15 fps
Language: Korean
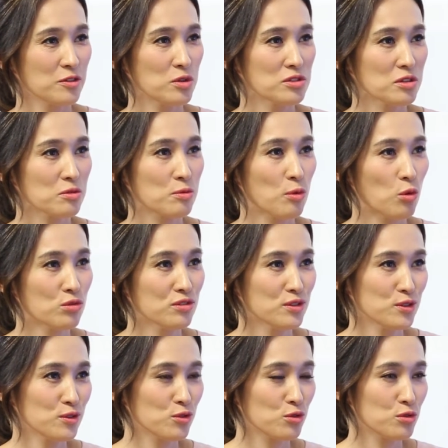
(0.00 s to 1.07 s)
회장님 그럼
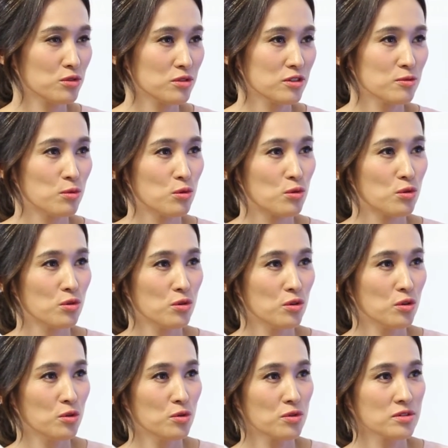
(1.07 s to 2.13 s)
오늘 뉴스를
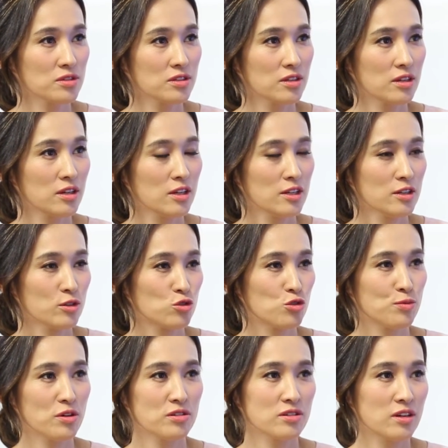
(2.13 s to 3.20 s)
보고 혹시
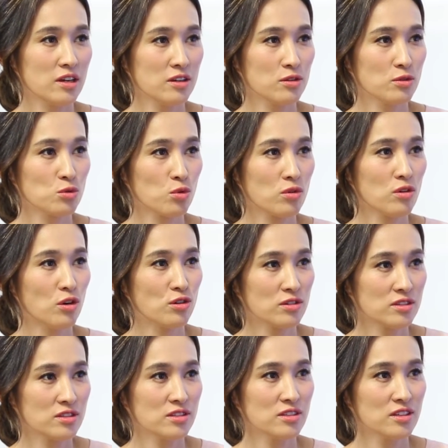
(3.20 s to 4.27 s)
주변에 이런 독거
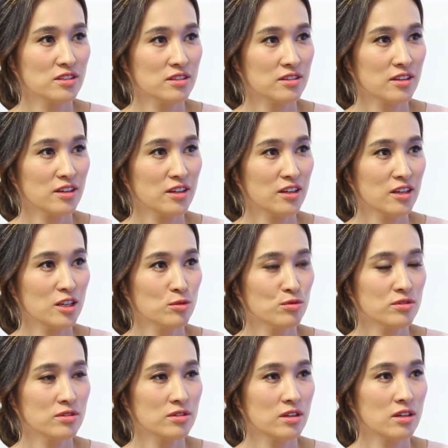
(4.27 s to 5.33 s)
어르신이 있는데
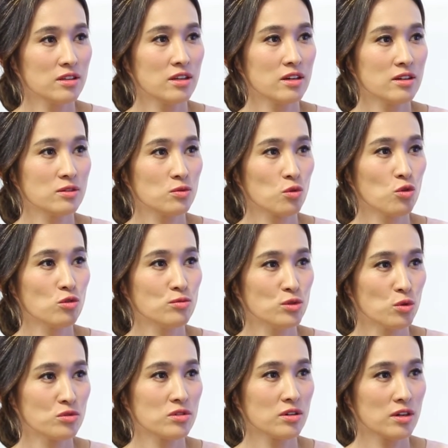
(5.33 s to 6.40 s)
이분에 대한 도움을
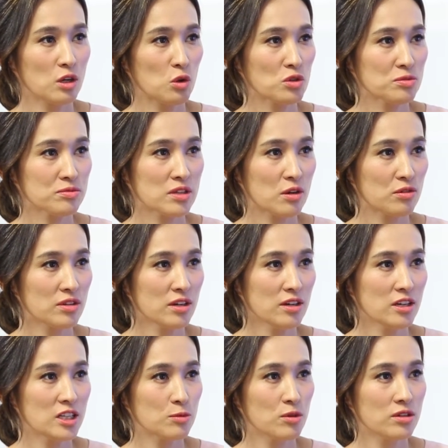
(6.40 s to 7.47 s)
요청을 하고 싶다거나
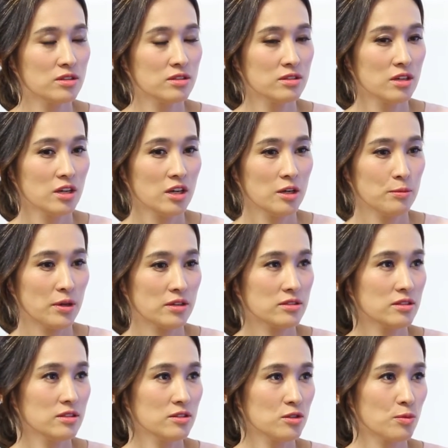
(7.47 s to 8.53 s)
아니면
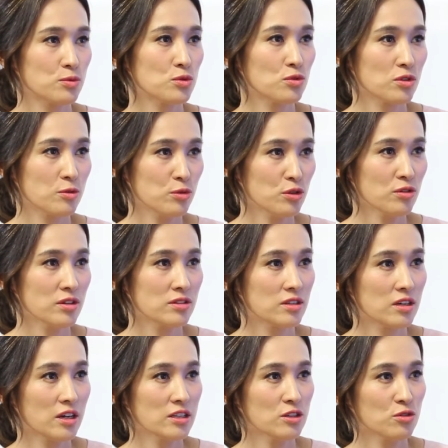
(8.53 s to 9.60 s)
백신 접종이
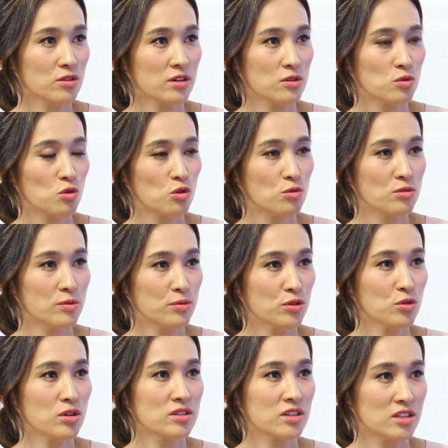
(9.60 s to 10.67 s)
필요한데 한인회 도움이
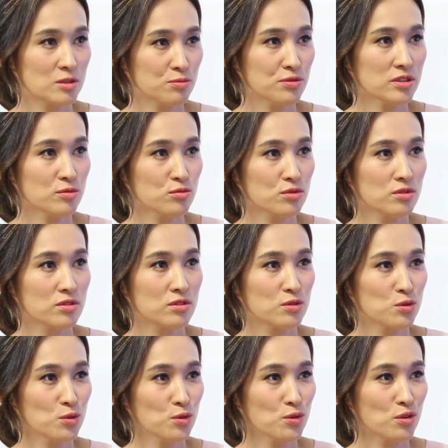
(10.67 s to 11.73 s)
필요하다 싶으신
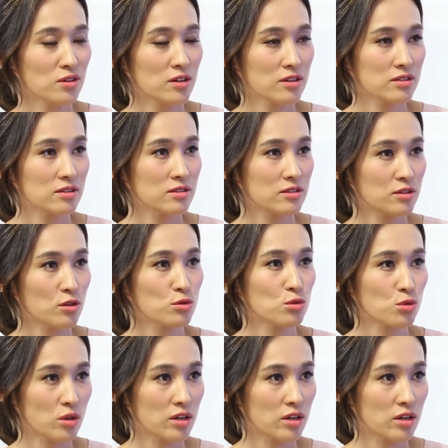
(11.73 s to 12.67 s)
분들도 연락을 드려도